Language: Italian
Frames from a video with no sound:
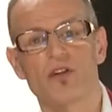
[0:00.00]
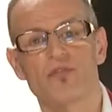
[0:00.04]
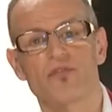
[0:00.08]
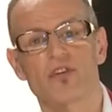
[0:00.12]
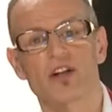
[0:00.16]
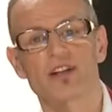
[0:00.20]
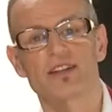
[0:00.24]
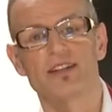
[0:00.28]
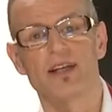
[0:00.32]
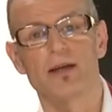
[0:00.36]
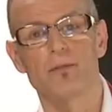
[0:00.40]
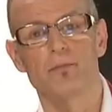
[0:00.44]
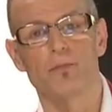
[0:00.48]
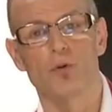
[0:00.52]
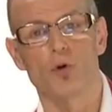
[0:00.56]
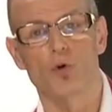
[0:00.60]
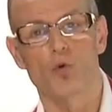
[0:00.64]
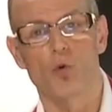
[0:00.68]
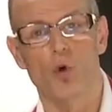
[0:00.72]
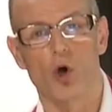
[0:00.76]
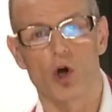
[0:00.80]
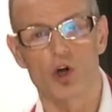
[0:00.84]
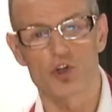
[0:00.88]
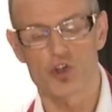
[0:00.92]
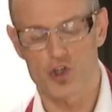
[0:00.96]
nel frattempo
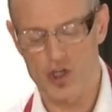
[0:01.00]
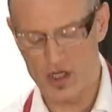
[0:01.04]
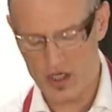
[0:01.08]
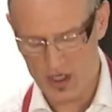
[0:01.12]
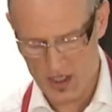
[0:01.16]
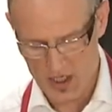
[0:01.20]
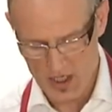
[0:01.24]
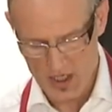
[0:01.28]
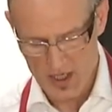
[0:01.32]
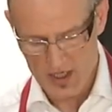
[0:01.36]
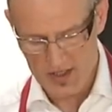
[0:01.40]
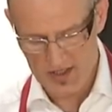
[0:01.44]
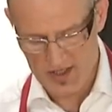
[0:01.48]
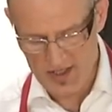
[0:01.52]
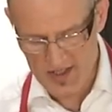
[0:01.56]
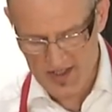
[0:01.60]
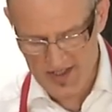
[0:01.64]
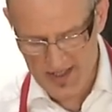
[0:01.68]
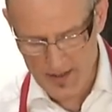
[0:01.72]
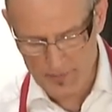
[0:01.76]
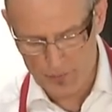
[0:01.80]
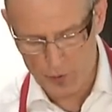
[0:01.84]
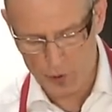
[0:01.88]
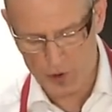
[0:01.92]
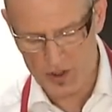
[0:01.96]
cuoce, si
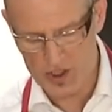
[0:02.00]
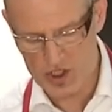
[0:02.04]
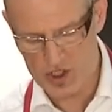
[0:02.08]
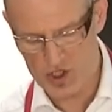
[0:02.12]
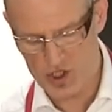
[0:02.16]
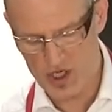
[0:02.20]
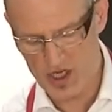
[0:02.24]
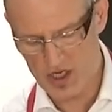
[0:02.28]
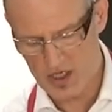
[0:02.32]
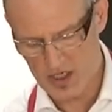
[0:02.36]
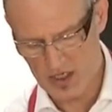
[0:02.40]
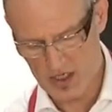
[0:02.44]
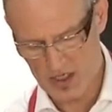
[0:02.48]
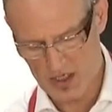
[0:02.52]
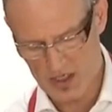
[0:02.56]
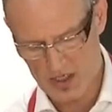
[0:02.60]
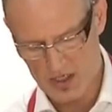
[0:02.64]
insaporisce,